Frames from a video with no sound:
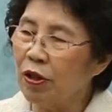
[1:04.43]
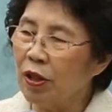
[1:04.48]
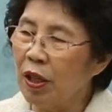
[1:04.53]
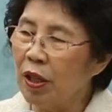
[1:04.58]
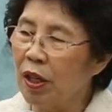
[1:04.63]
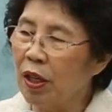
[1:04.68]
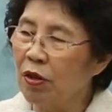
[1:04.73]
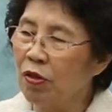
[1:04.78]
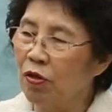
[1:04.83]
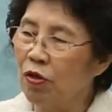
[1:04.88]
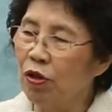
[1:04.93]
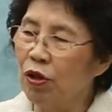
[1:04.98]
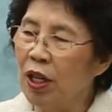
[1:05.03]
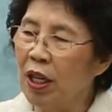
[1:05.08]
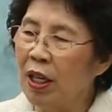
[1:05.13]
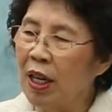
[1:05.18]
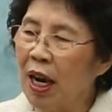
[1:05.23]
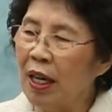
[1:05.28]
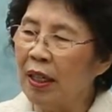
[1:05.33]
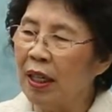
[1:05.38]
수 있는
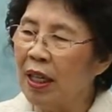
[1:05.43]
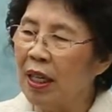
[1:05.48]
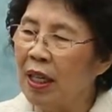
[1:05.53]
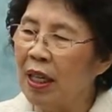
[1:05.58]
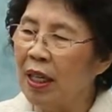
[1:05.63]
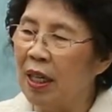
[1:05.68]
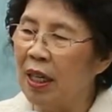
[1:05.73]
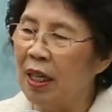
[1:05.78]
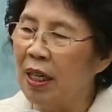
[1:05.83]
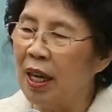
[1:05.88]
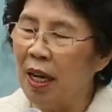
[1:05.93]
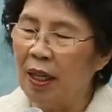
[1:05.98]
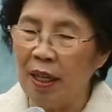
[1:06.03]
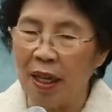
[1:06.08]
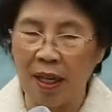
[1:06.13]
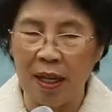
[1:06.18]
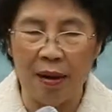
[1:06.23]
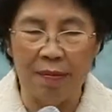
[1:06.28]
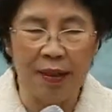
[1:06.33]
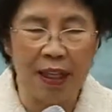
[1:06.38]
유일한 길이 되기
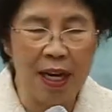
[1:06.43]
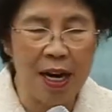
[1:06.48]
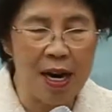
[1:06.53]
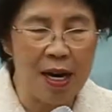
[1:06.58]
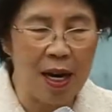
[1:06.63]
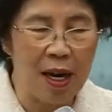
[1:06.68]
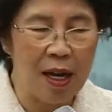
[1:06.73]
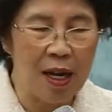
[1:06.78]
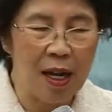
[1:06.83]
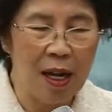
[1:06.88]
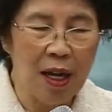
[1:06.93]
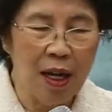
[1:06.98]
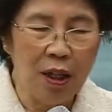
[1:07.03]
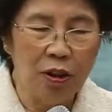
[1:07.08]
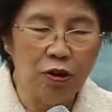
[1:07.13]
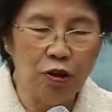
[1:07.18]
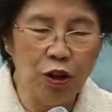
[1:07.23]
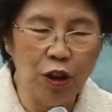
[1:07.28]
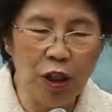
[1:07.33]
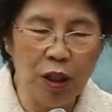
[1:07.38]
때문에
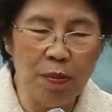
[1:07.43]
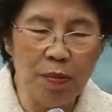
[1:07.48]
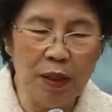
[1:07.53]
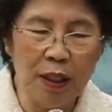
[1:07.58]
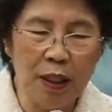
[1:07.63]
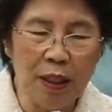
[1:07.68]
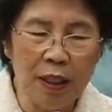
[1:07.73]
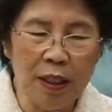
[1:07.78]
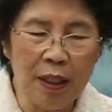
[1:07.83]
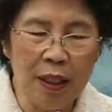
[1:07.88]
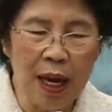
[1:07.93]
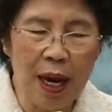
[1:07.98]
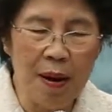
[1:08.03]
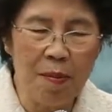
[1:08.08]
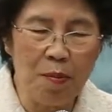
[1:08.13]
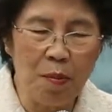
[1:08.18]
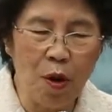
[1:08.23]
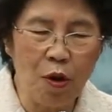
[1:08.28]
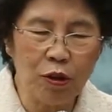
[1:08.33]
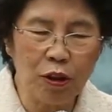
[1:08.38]
주님은 내
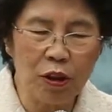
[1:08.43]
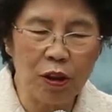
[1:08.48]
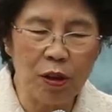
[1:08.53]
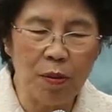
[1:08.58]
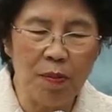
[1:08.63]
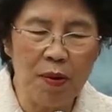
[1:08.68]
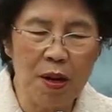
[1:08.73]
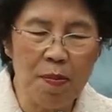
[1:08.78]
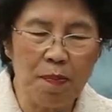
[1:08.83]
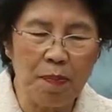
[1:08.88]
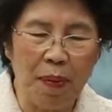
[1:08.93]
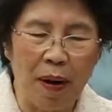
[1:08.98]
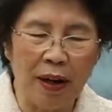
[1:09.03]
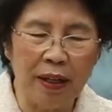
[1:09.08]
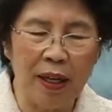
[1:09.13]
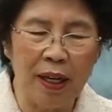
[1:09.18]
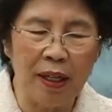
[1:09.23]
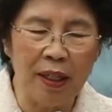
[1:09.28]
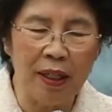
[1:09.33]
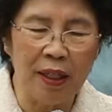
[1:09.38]
목숨을
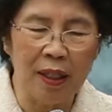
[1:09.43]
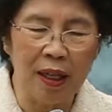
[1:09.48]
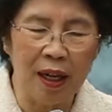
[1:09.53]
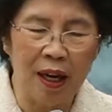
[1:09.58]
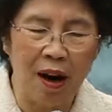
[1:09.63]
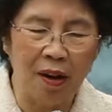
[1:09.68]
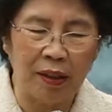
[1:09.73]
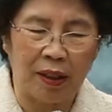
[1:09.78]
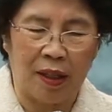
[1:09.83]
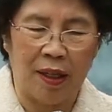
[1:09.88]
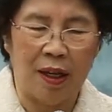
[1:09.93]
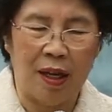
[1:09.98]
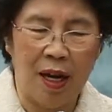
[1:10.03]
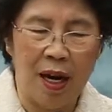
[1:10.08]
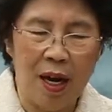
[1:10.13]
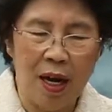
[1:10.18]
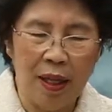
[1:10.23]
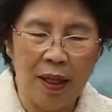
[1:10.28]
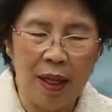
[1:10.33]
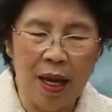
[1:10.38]
버리는 것,
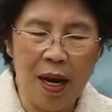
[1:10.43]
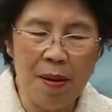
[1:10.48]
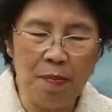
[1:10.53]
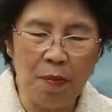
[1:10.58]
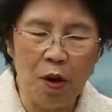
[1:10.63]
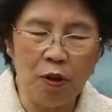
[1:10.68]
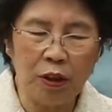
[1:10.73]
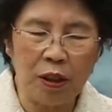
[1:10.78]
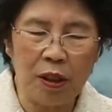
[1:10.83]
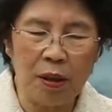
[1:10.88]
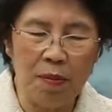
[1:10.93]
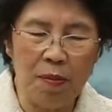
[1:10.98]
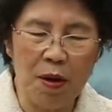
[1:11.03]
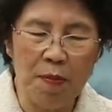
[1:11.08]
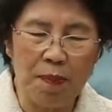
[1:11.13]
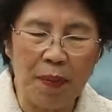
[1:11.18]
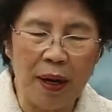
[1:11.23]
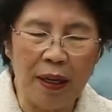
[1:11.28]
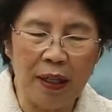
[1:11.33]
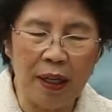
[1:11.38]
내
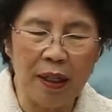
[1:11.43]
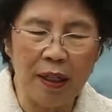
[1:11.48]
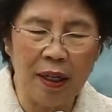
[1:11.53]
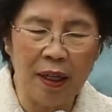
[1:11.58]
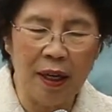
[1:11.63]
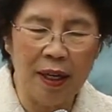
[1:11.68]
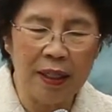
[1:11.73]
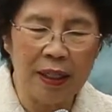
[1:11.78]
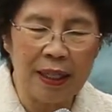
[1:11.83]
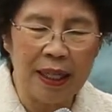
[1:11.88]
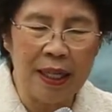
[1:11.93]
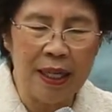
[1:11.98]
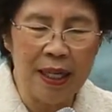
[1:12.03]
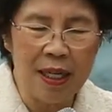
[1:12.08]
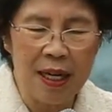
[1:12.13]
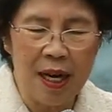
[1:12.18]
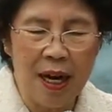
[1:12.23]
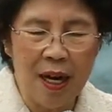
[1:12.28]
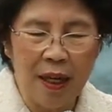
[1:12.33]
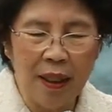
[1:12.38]
목숨을 버리는
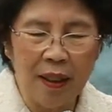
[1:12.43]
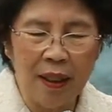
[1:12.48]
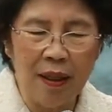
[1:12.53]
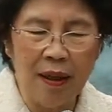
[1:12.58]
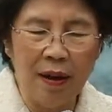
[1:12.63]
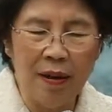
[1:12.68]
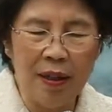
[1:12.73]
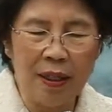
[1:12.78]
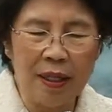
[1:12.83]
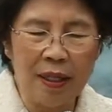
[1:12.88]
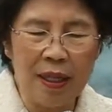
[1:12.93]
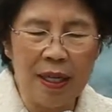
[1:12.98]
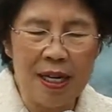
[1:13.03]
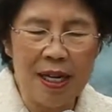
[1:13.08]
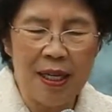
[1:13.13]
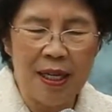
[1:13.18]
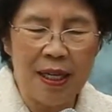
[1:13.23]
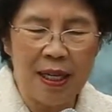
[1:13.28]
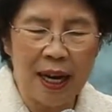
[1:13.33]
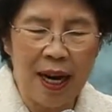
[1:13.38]
것은
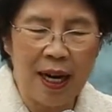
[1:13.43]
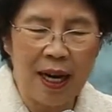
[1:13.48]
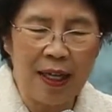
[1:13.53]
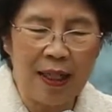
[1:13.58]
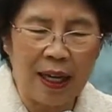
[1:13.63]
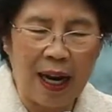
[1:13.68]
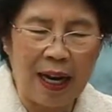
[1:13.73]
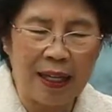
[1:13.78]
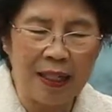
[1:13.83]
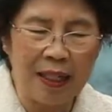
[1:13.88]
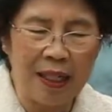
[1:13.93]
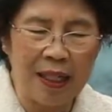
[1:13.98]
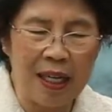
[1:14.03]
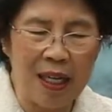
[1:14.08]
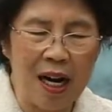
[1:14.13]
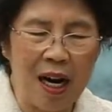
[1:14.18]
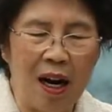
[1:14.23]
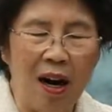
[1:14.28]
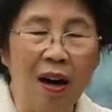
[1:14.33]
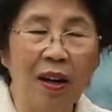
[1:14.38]
그것을 내가
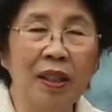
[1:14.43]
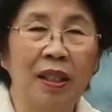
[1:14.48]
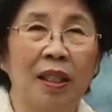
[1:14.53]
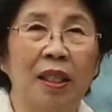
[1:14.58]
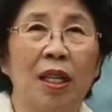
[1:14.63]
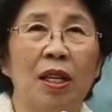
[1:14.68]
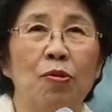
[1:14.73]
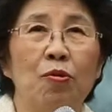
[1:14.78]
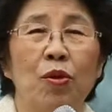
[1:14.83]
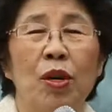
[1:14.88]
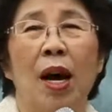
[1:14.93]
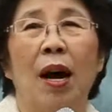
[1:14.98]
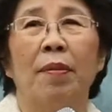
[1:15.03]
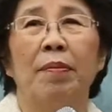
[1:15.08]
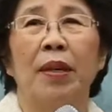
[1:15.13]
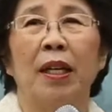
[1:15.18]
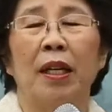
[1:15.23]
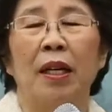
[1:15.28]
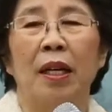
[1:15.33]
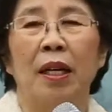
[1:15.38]
다시 얻기
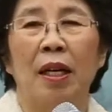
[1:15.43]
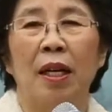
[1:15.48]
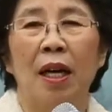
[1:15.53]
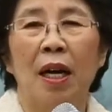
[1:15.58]
위함이니